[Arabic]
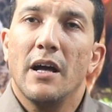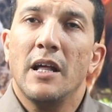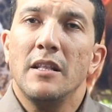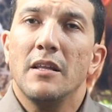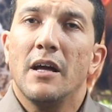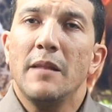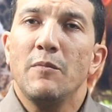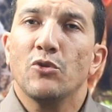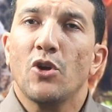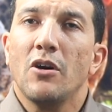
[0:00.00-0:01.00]
هل
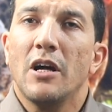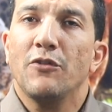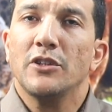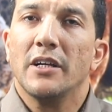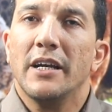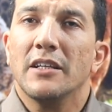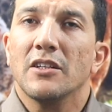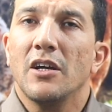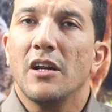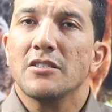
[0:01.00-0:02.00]
هل متوقع الفتره الجايه
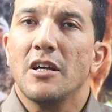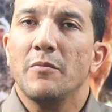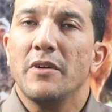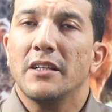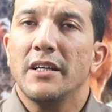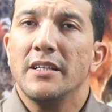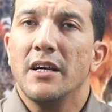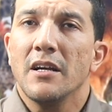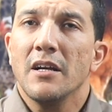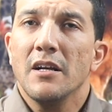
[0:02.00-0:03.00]
تتغير الاسعار مره
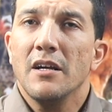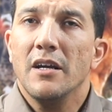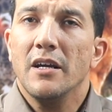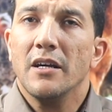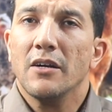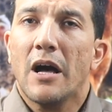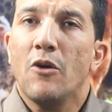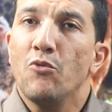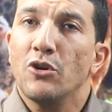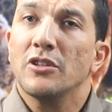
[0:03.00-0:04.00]
تانية آه،
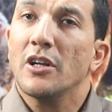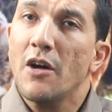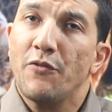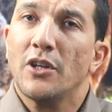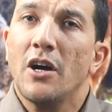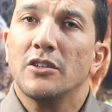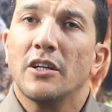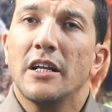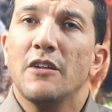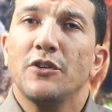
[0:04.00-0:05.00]
او ممكن تنخفض اكتر
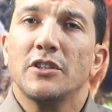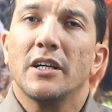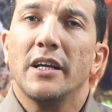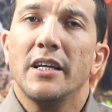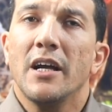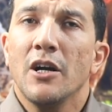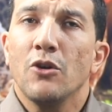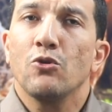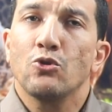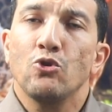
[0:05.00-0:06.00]
خلال الفتره
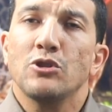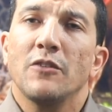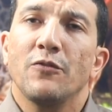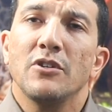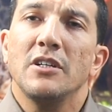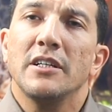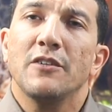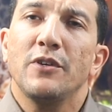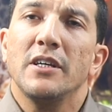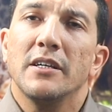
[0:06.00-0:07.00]
الجايه خصوصا في ظل
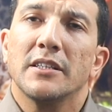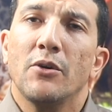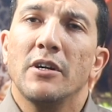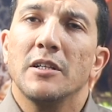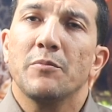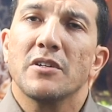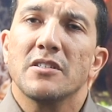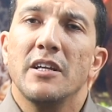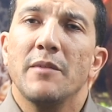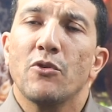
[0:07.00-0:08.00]
ان في الدواجن
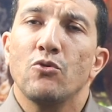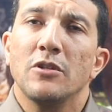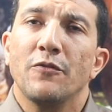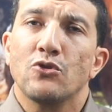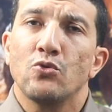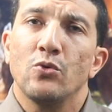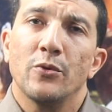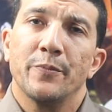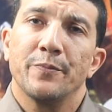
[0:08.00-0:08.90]
البرازيليه موجوده في السوق؟